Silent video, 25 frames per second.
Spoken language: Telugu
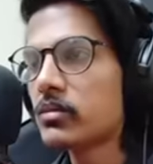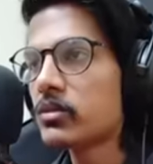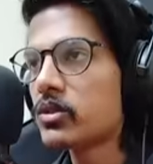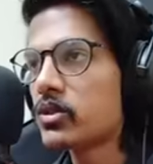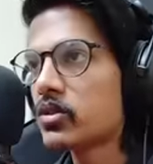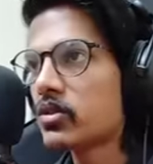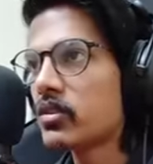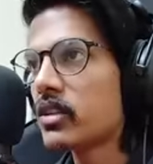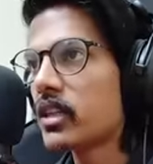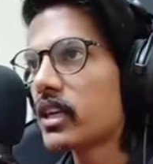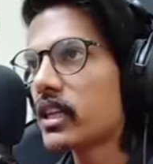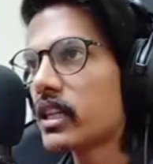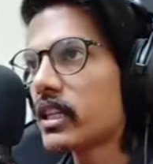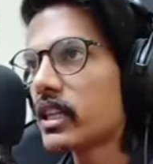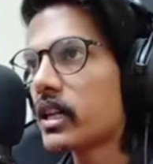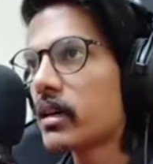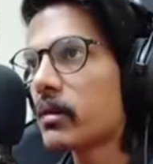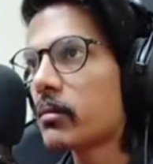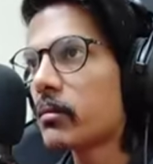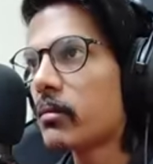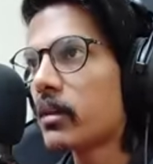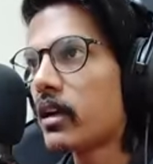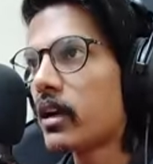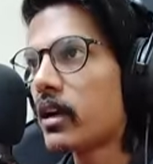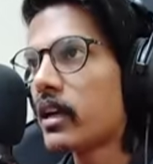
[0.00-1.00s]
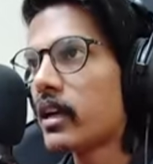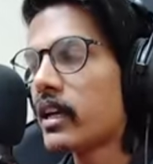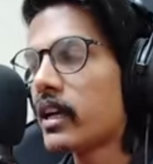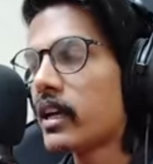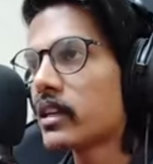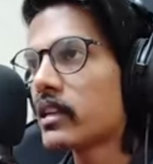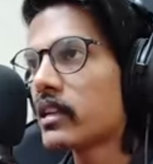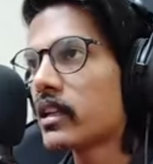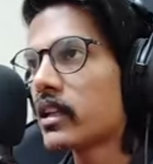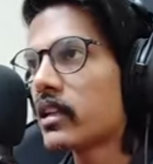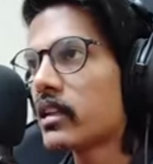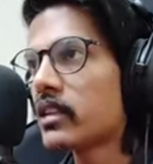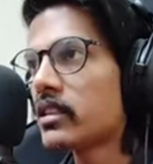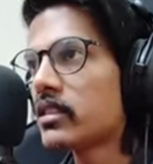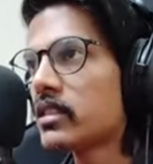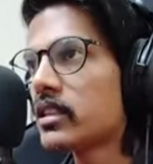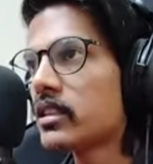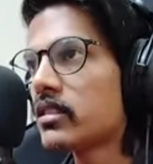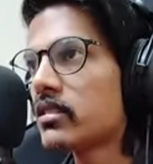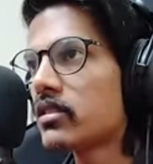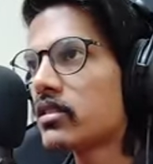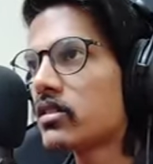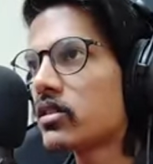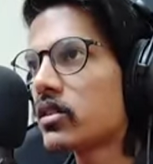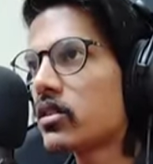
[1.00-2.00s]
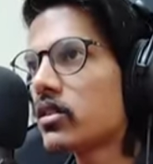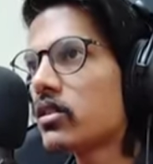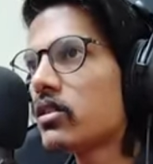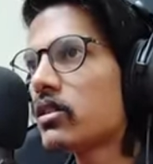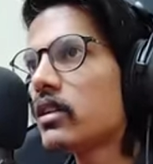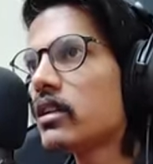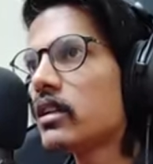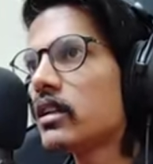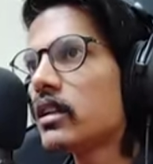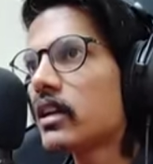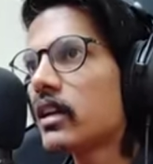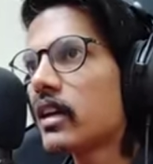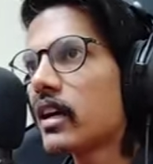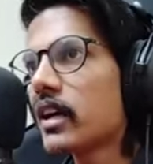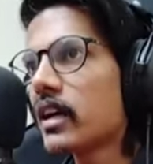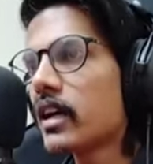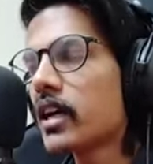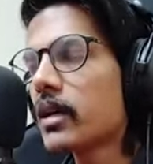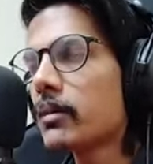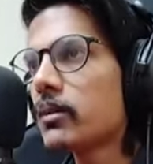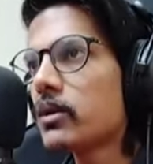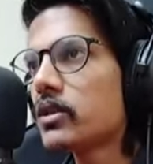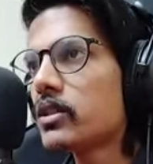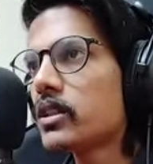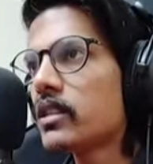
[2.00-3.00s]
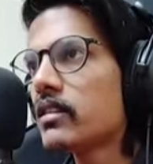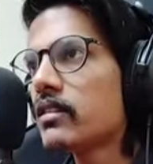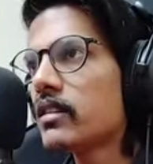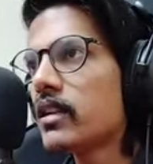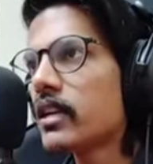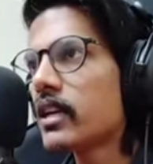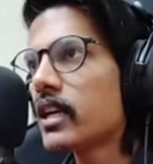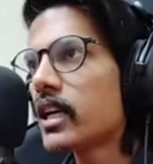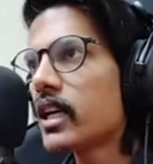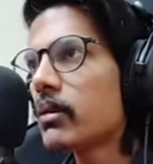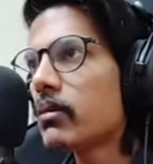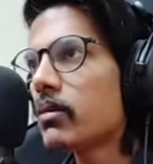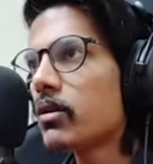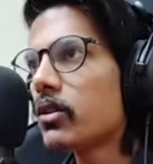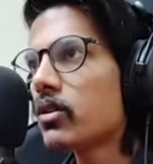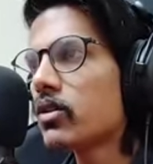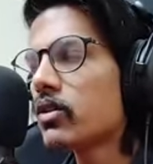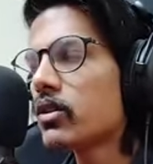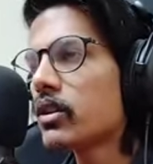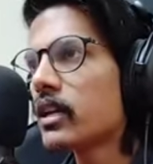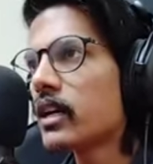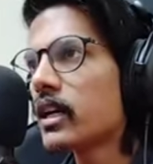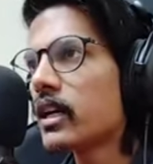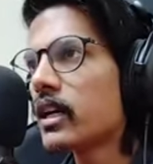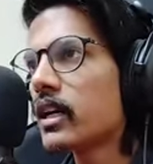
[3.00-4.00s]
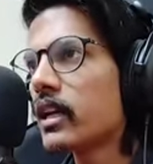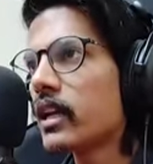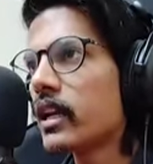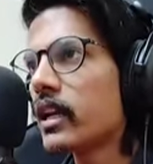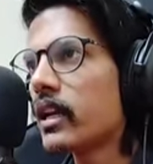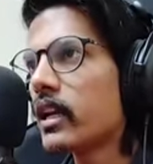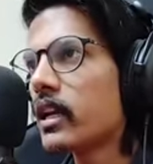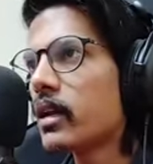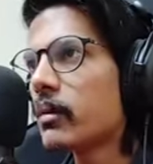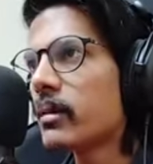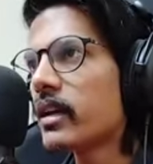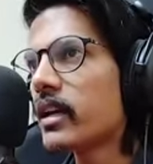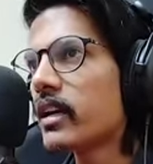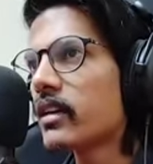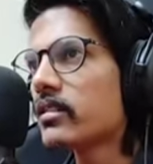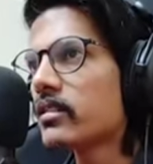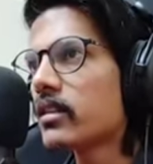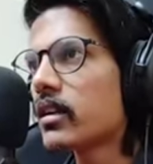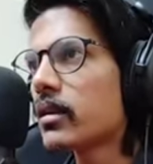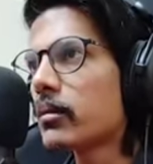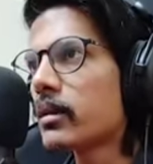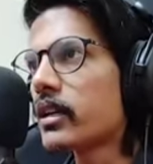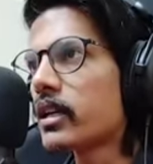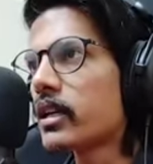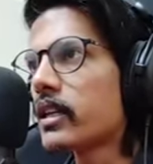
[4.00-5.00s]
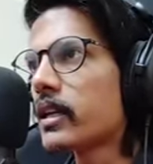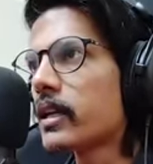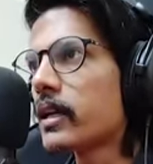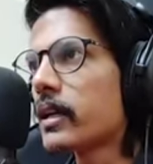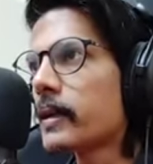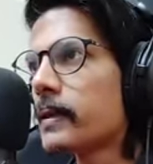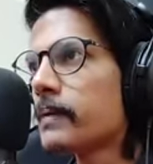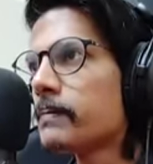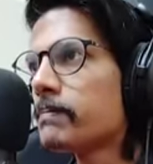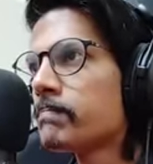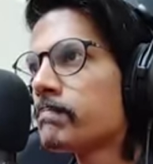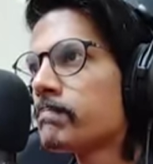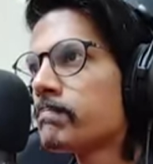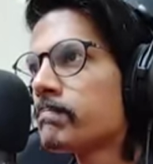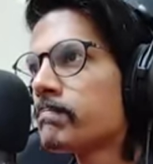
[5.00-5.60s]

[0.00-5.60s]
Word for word: టైం చూశారు కదా మనల్ని ఎంత రిచ్ చేసిందో కాకపోతే ఈసారి గేమ్లో కొద్దిగా ఎర్లీగానే పెట్టేస్తాను అన్నమాట దాన్ని